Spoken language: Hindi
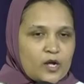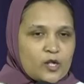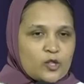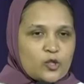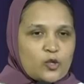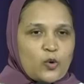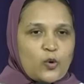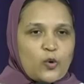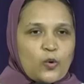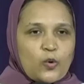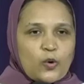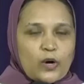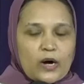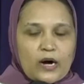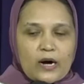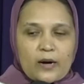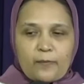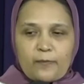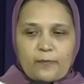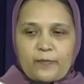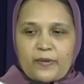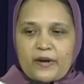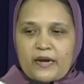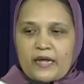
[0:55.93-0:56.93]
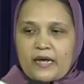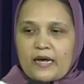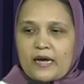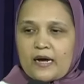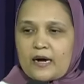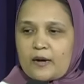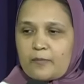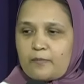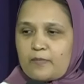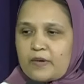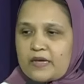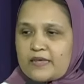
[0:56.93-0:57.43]
तो अपने
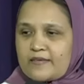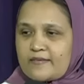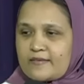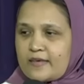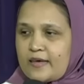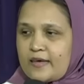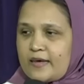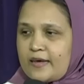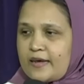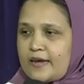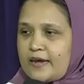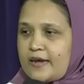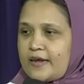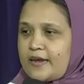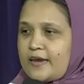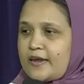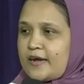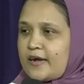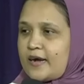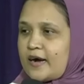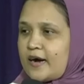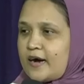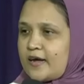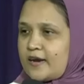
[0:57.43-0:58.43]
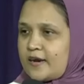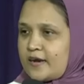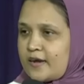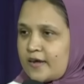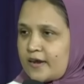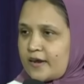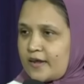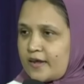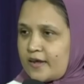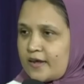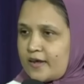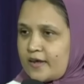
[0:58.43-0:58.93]
आपे से इनकार
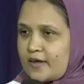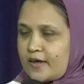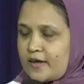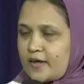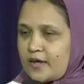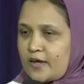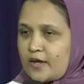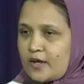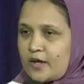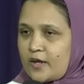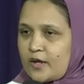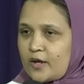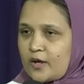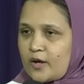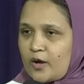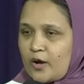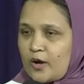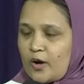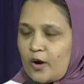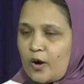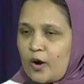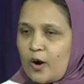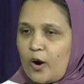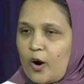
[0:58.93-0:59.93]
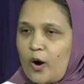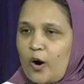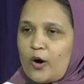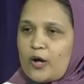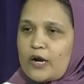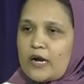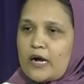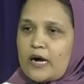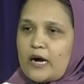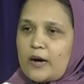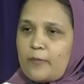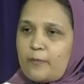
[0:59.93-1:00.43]
करे और
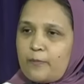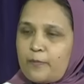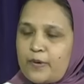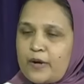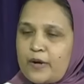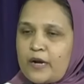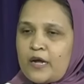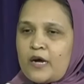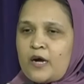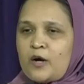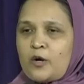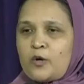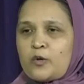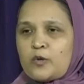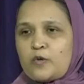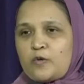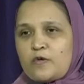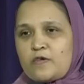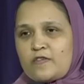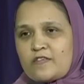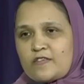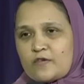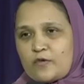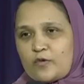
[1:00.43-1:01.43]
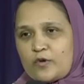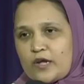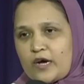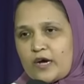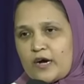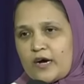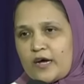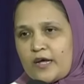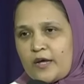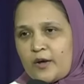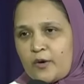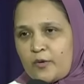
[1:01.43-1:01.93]
अपना क्रूस
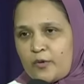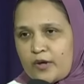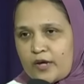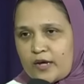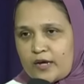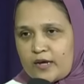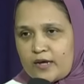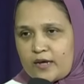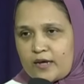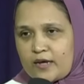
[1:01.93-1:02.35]
उठाए हुए